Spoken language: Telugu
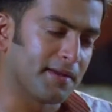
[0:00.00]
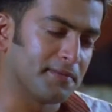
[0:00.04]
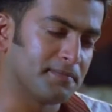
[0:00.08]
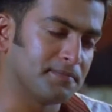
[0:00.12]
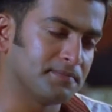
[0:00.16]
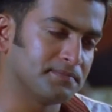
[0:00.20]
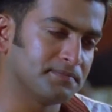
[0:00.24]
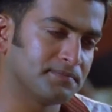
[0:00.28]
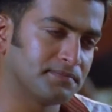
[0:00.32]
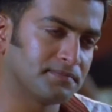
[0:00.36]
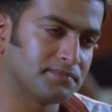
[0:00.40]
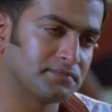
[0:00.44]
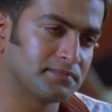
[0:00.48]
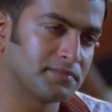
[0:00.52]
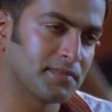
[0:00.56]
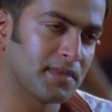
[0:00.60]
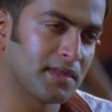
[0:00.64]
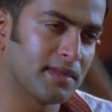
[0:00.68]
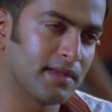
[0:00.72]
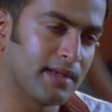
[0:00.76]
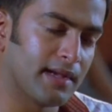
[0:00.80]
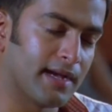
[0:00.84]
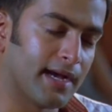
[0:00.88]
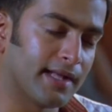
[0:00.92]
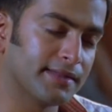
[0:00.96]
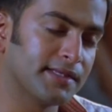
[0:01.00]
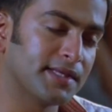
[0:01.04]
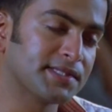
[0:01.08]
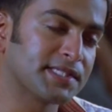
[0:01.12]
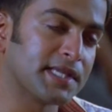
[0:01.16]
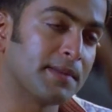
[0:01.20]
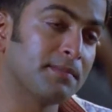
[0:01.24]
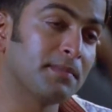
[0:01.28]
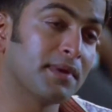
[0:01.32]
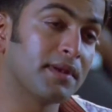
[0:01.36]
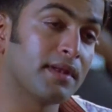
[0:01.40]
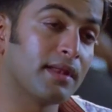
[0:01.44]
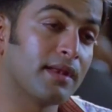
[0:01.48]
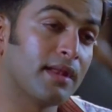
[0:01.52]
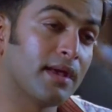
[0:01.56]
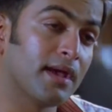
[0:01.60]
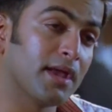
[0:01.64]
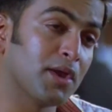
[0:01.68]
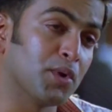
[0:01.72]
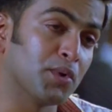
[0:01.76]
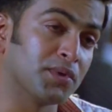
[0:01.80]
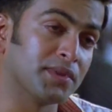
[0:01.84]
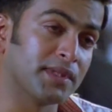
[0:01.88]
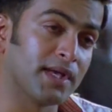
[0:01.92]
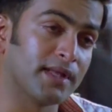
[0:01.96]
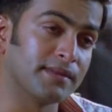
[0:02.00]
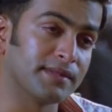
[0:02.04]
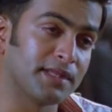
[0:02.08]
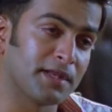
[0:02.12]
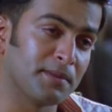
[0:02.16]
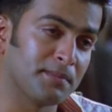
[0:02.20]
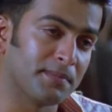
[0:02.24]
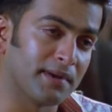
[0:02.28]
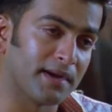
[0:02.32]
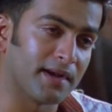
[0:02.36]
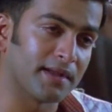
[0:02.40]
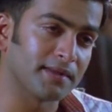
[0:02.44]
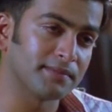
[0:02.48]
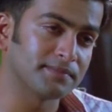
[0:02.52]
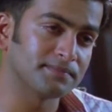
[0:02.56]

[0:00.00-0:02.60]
యా వాడికి లేని బ్యాడ్ హ్యాబిట్ అంటూ ఏదీ